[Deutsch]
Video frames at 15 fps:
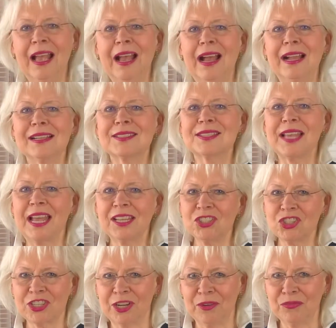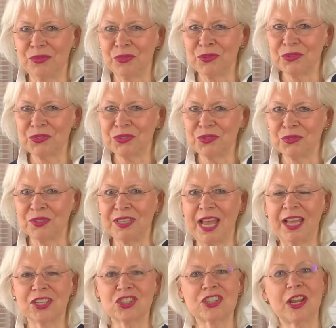Als Anschaffungs- und
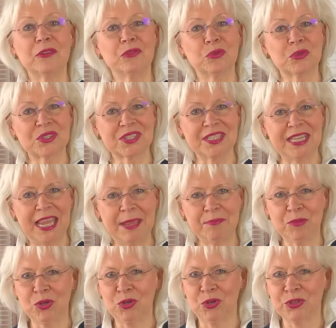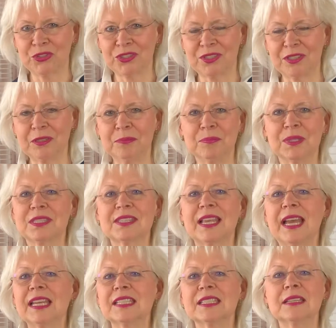Anschaffungsnebenkosten
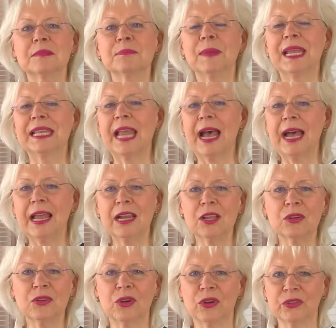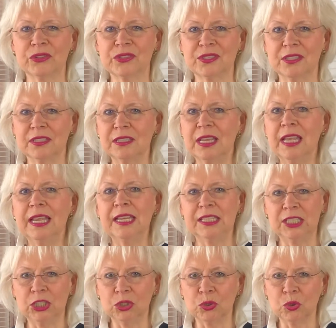bezeichnet man alle Kosten,
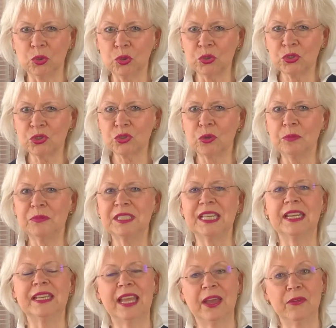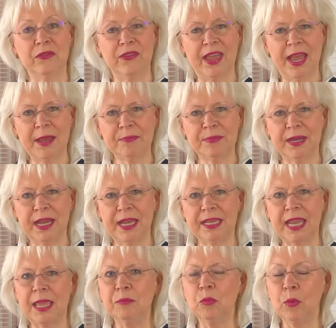die rund um den Erwerb
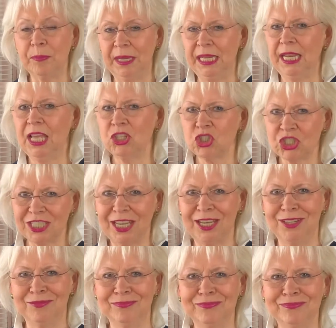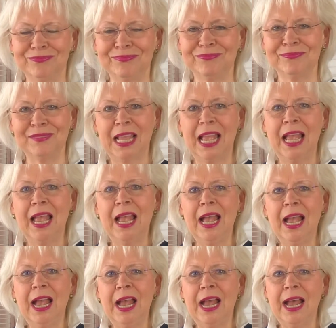einer Immobilie entstehen.
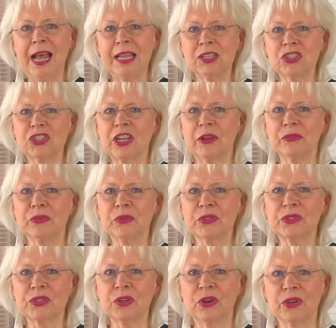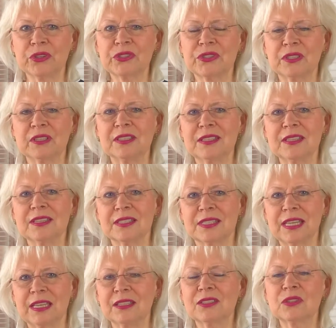Anschaffungskosten
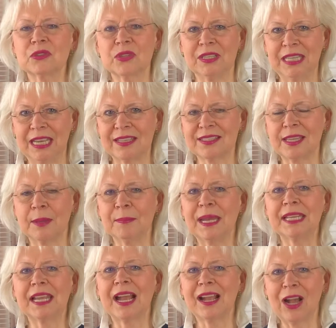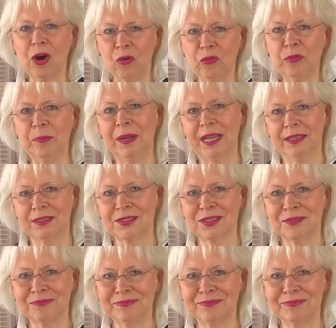sind zunächst einmal der Kaufpreis.